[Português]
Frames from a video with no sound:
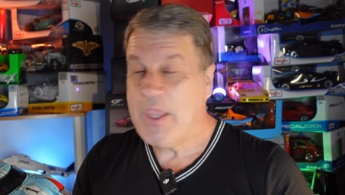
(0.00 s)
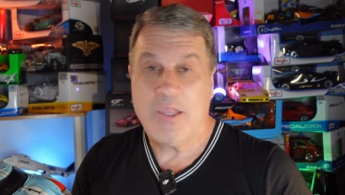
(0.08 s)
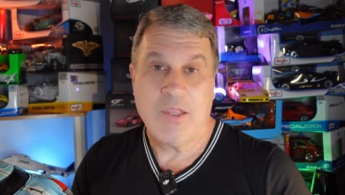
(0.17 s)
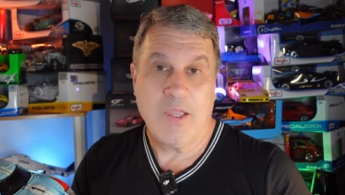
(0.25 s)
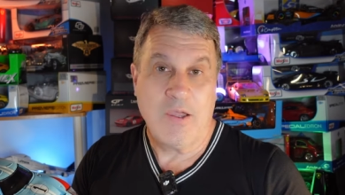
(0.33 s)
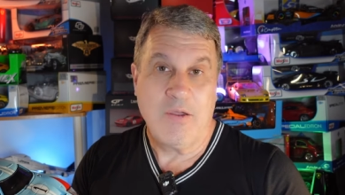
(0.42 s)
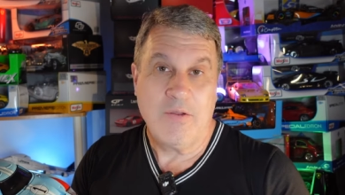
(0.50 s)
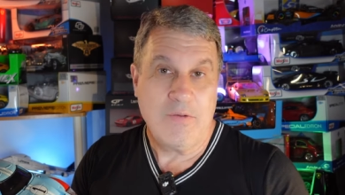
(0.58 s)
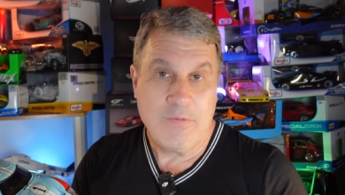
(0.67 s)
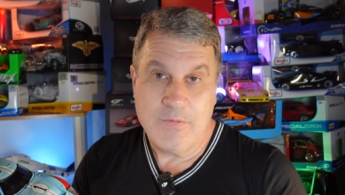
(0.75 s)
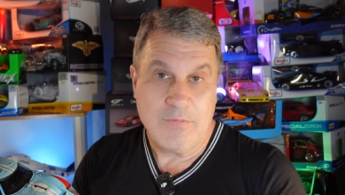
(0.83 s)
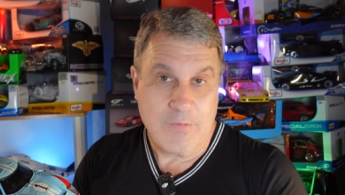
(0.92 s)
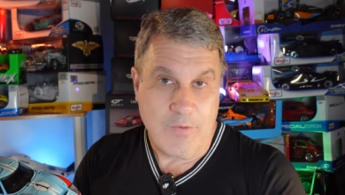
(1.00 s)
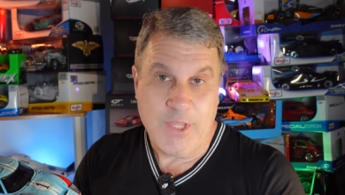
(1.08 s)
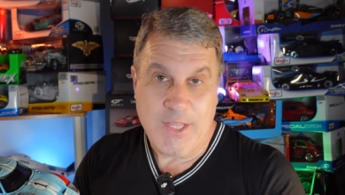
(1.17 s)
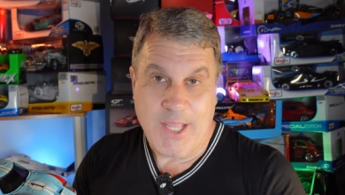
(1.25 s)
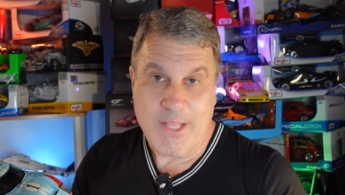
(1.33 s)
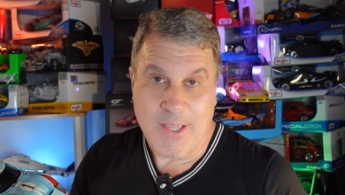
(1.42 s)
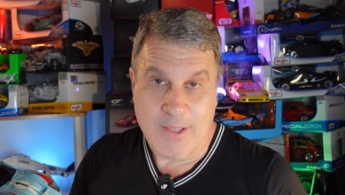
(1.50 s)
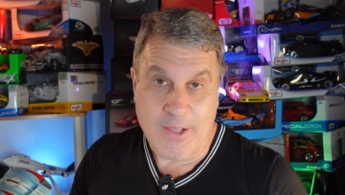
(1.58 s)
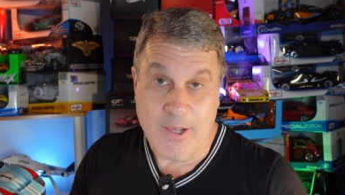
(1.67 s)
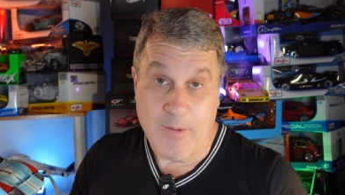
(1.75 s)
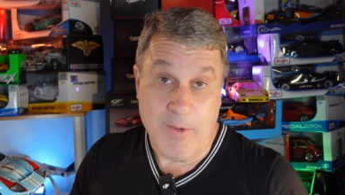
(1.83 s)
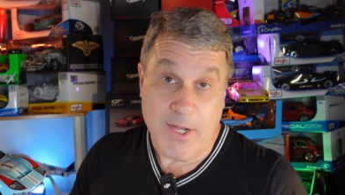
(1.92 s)
Então, coitada da
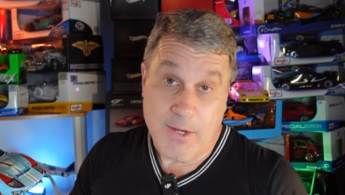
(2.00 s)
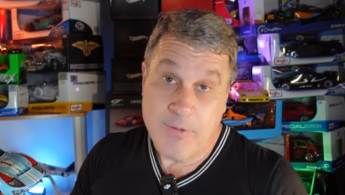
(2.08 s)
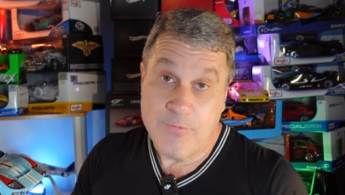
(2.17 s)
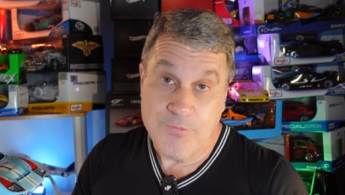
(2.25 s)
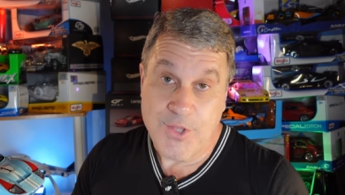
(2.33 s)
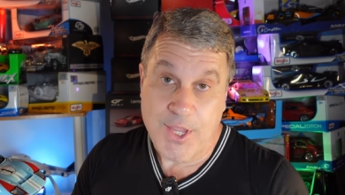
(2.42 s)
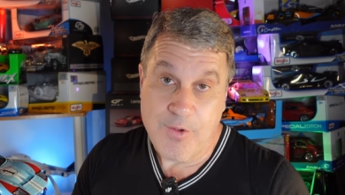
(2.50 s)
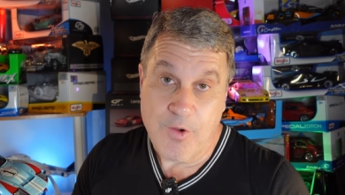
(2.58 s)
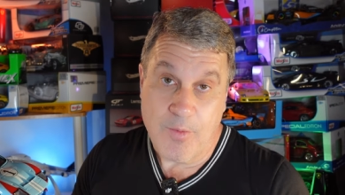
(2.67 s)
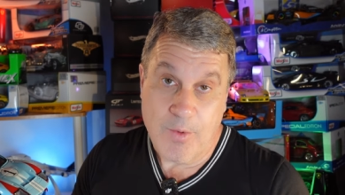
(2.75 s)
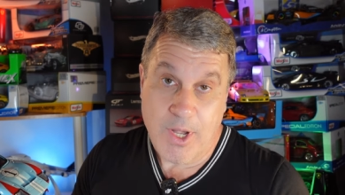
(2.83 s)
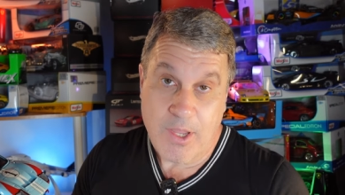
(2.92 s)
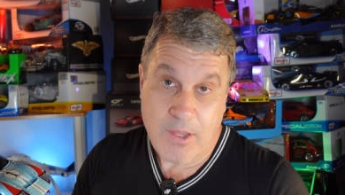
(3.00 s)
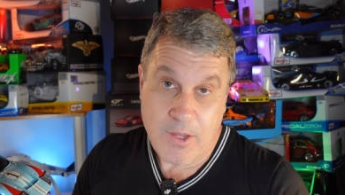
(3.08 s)
câmera, não tem como, né?